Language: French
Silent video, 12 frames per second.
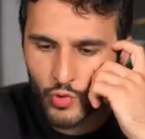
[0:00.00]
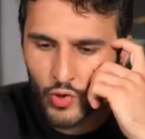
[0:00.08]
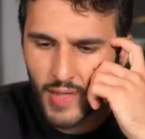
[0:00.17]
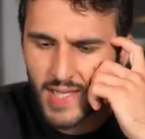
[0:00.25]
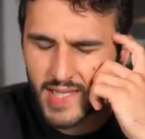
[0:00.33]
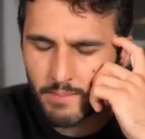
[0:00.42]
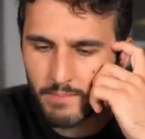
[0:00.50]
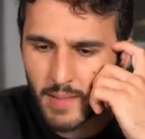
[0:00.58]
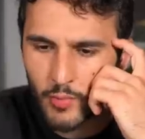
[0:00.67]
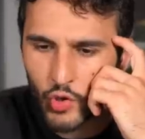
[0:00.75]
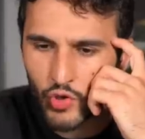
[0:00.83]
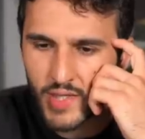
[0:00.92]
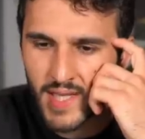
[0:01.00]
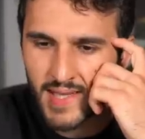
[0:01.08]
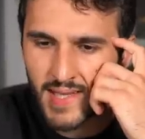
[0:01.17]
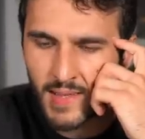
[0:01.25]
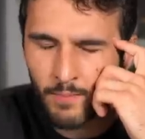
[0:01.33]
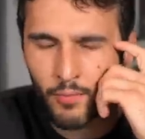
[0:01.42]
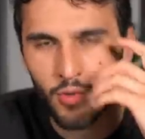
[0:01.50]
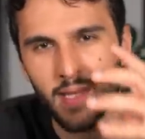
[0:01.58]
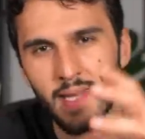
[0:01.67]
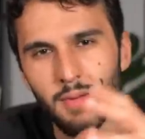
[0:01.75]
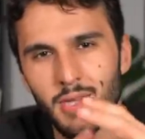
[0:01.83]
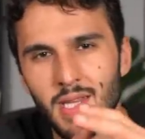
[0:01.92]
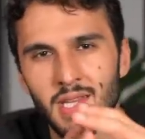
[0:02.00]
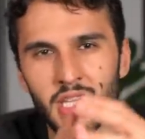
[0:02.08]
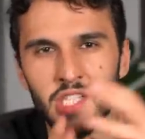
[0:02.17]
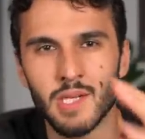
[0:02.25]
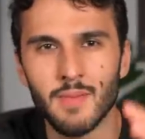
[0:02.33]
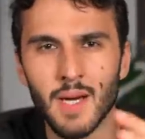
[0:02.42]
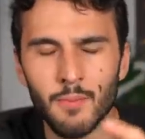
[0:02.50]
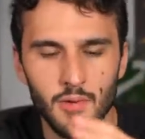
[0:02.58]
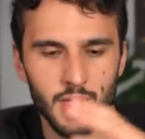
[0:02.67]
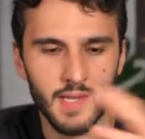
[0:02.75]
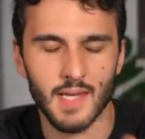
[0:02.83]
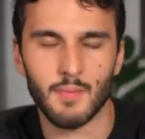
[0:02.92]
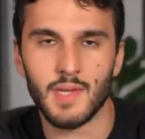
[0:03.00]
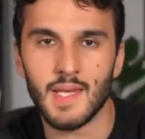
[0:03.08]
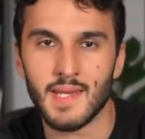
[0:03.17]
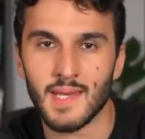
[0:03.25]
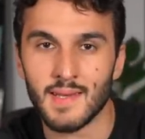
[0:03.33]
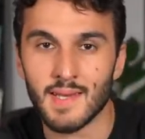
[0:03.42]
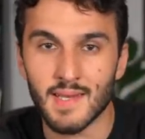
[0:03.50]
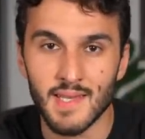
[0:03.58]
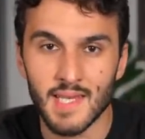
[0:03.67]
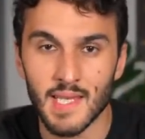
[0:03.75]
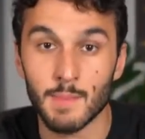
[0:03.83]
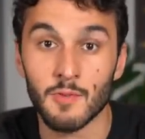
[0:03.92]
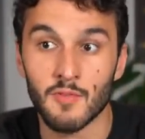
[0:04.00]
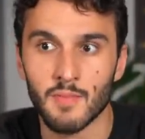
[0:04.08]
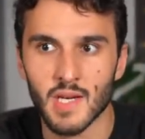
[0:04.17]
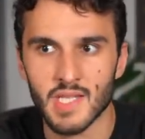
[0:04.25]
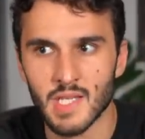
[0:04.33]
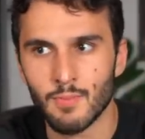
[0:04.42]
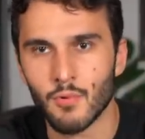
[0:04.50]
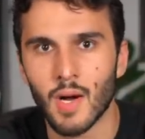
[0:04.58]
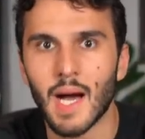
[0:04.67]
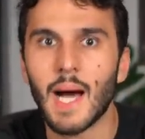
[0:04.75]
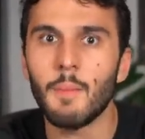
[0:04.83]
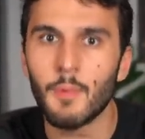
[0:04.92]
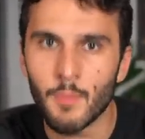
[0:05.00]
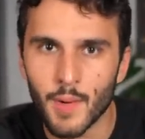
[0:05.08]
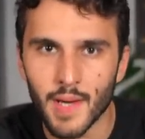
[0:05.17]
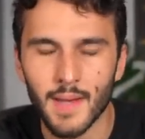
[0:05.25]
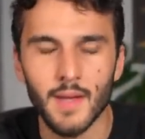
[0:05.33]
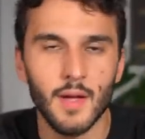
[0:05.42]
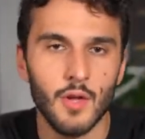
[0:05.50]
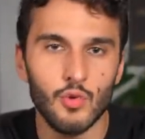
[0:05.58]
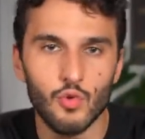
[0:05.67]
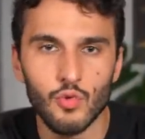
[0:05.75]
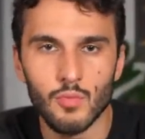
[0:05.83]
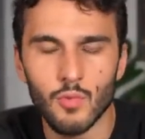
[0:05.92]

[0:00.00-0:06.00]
me connais, j'aime bien me creuser la tête pour déterminer des schémas, pour déterminer des techniques qui peuvent marcher pour à peu près tout le